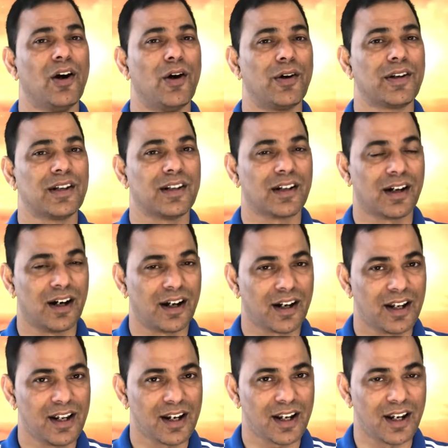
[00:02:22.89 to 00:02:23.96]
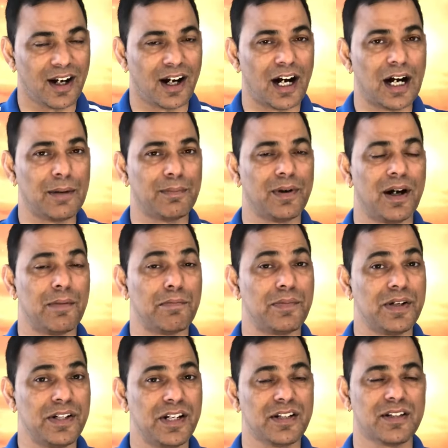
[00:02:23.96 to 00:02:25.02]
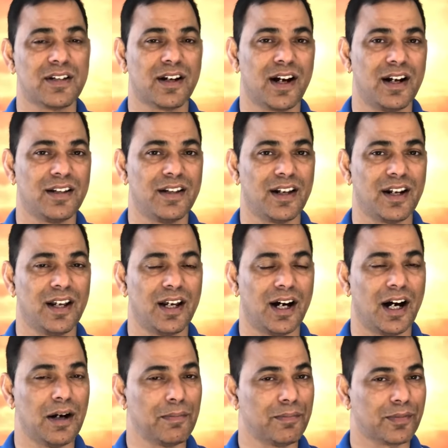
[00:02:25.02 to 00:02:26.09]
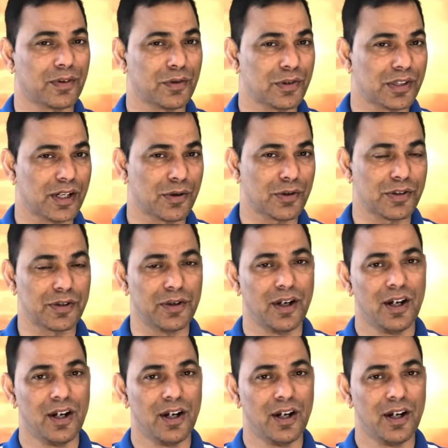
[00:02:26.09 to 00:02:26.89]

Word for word: और ये दिखा रहे हैं कि आप एम्बिशियस दिखाई दे रहे हैं आप कुछ ना कुछ